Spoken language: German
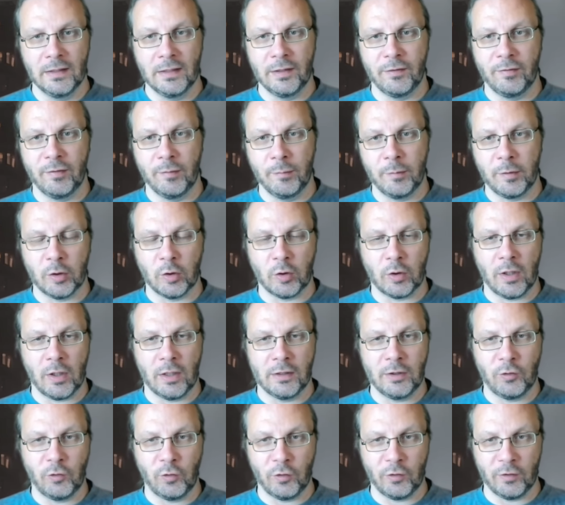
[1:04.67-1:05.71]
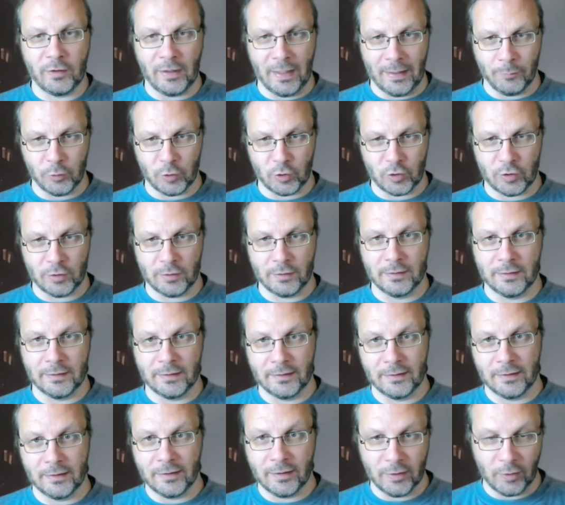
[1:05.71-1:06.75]
Ich will mich ja noch gar nicht zu islamisch
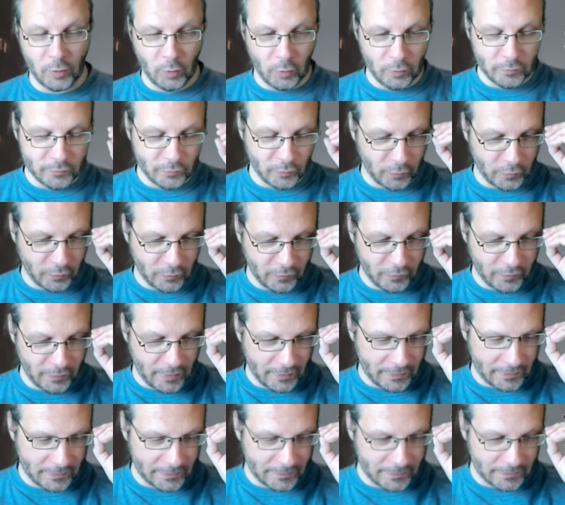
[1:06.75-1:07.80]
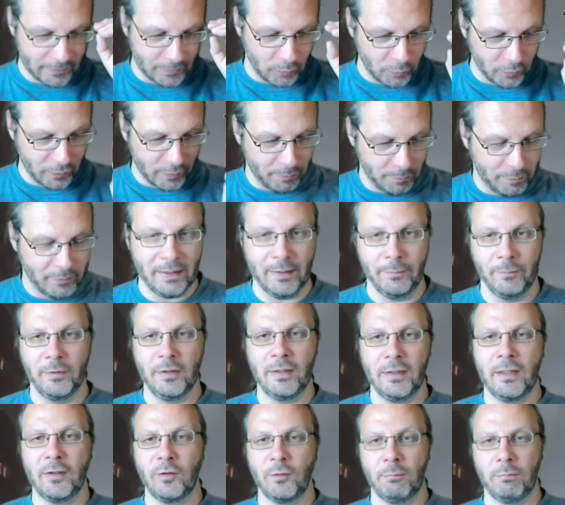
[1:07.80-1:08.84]
äh, sozusagen runterbegeben.
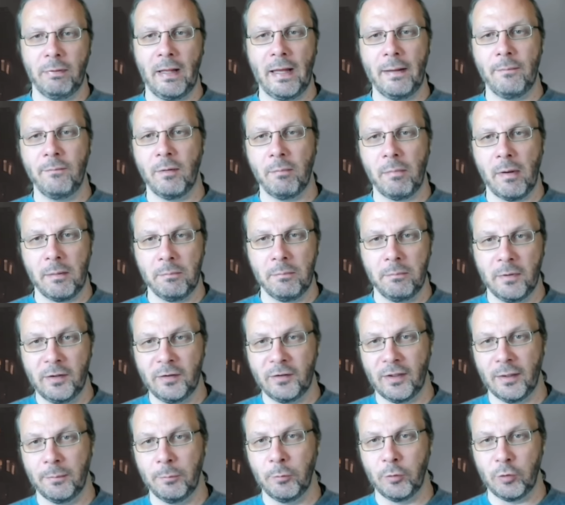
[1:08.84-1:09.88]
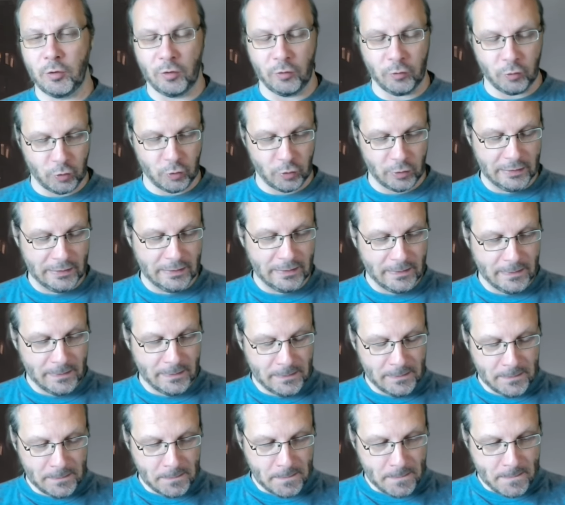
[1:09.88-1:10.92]
Ne? Also bleiben wir beim islamistisch.
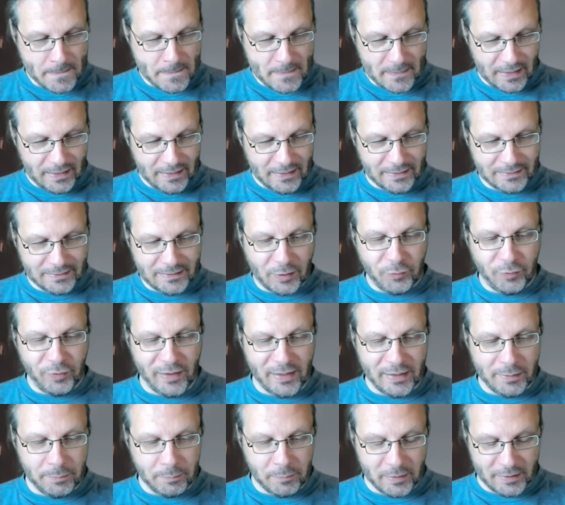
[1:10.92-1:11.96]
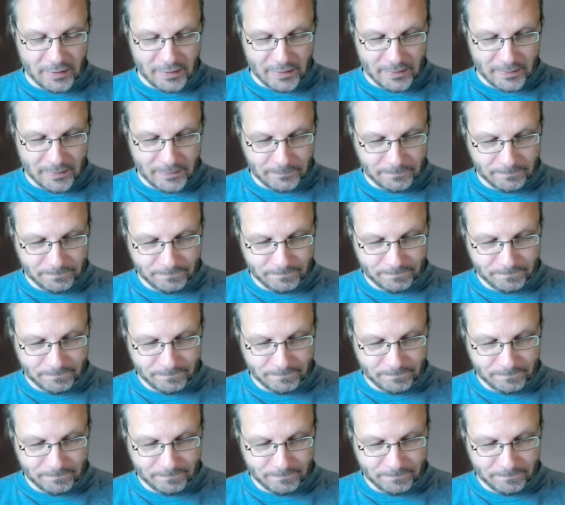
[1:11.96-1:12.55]
Äh, das fehlt mir hier.